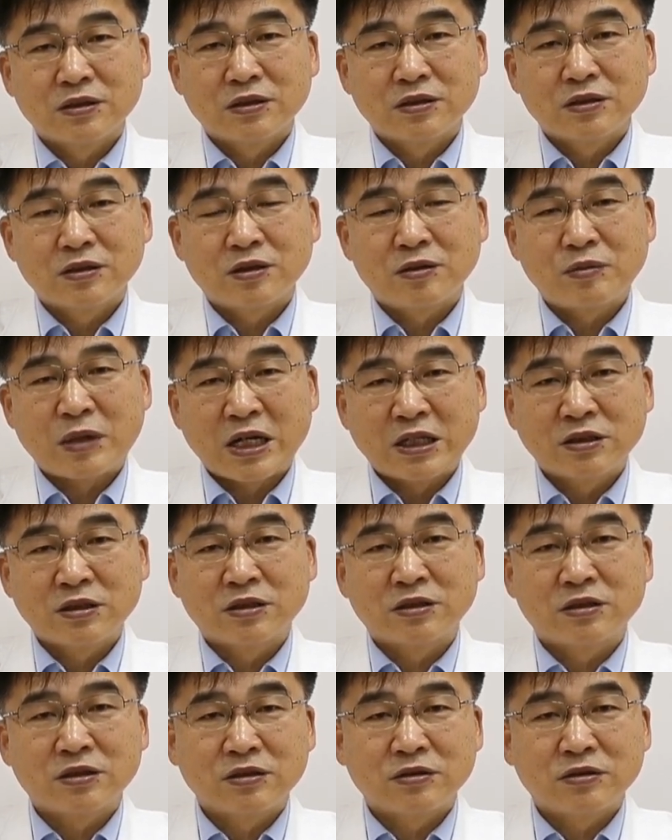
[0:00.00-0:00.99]
더
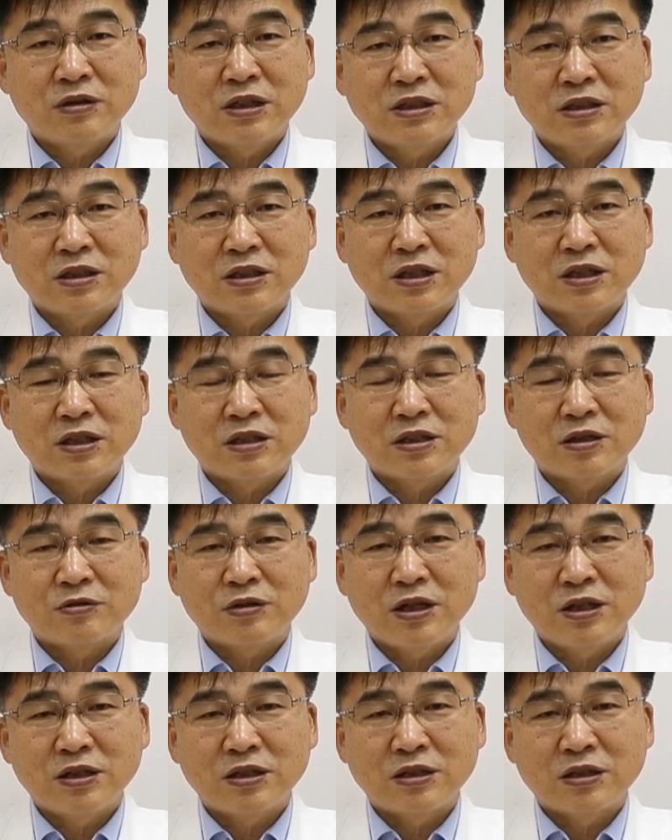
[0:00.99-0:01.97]
많은 환자를
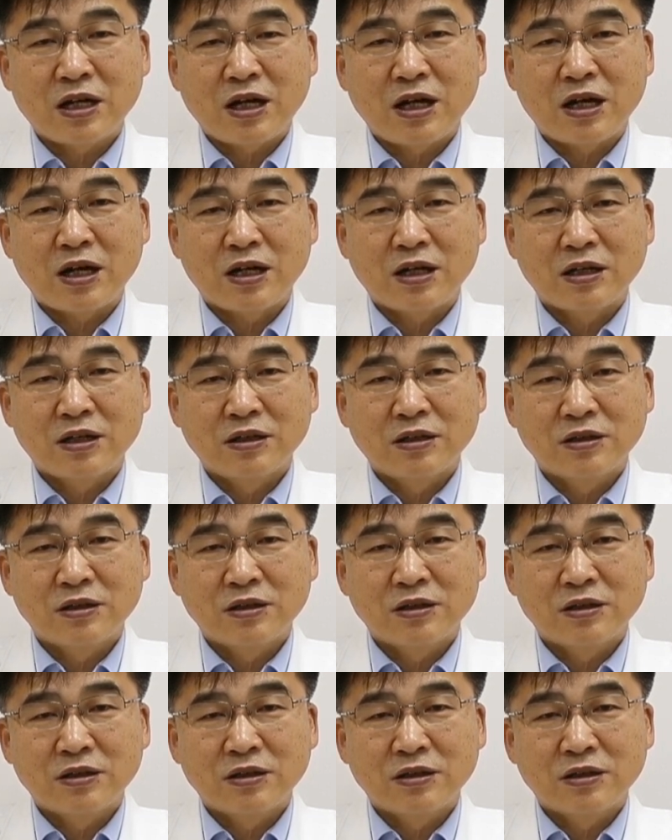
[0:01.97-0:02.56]
대상으로 해야 된다.